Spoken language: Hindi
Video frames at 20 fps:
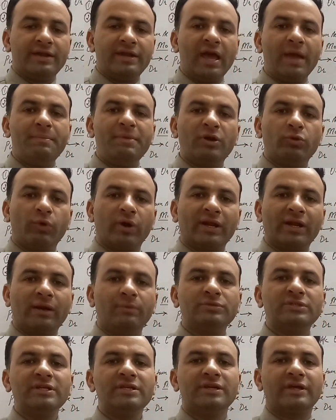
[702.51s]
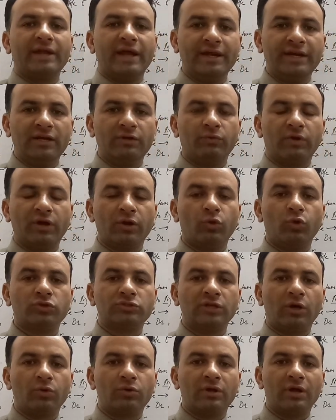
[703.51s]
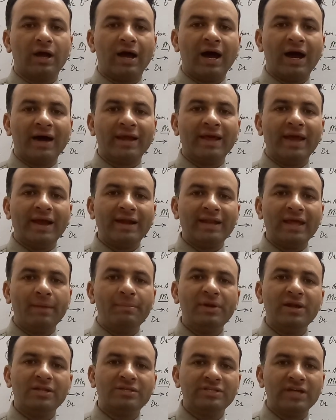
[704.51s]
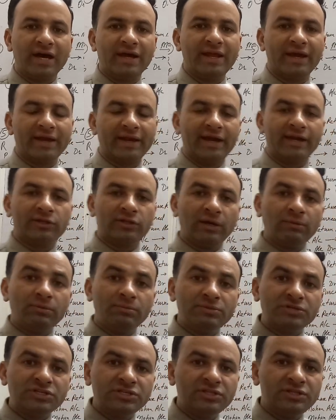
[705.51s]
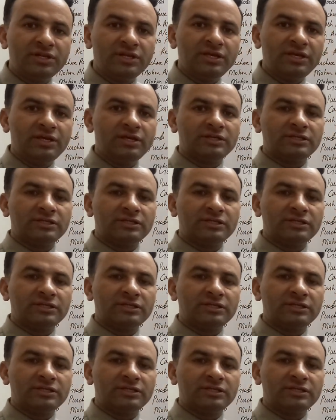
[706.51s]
डेबिट व्हाट कम्स इट क्रेडिट व्हाट गोज आउट आ रहा है डेबिट जा रहा है क्रेडिट तो अब मशीनरी